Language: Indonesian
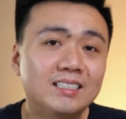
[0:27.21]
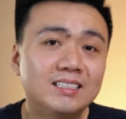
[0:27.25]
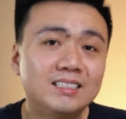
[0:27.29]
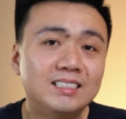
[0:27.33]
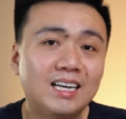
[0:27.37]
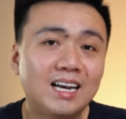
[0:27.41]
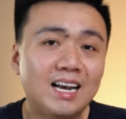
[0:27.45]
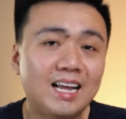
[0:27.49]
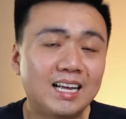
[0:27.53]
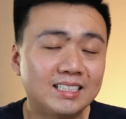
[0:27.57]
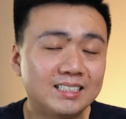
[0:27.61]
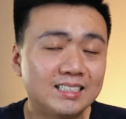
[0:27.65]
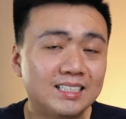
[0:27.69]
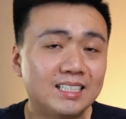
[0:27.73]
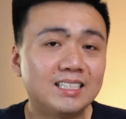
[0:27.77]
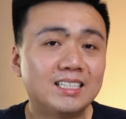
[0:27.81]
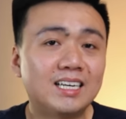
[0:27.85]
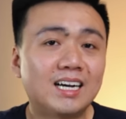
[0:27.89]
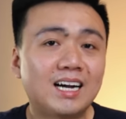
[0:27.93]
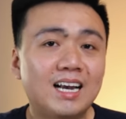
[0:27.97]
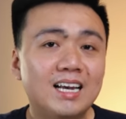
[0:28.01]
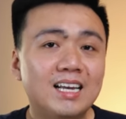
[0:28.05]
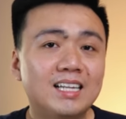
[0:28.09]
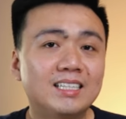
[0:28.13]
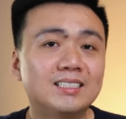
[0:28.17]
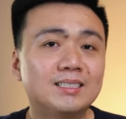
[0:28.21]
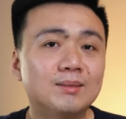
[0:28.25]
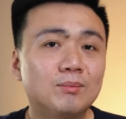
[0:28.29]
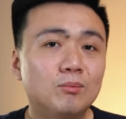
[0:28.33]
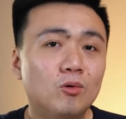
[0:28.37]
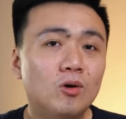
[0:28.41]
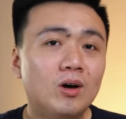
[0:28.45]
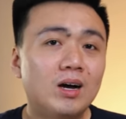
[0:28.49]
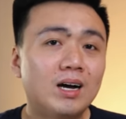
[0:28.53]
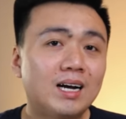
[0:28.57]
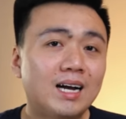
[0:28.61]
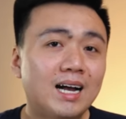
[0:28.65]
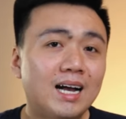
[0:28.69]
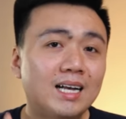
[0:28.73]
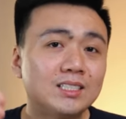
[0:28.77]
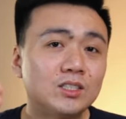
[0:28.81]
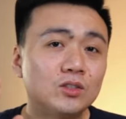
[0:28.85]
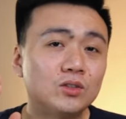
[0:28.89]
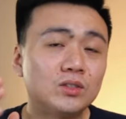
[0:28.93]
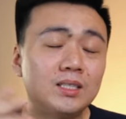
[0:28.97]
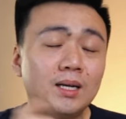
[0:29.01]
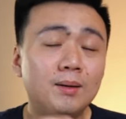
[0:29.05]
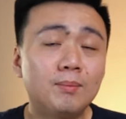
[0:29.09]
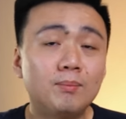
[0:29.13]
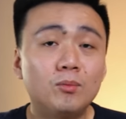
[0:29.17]
jelasin ke kalian semua
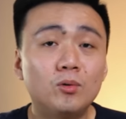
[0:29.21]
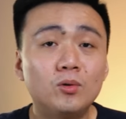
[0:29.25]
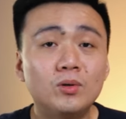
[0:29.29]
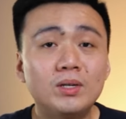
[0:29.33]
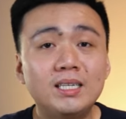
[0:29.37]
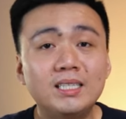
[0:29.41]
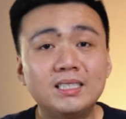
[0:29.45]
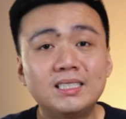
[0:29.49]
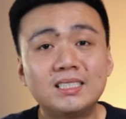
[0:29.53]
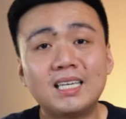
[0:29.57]
kasusnya Budi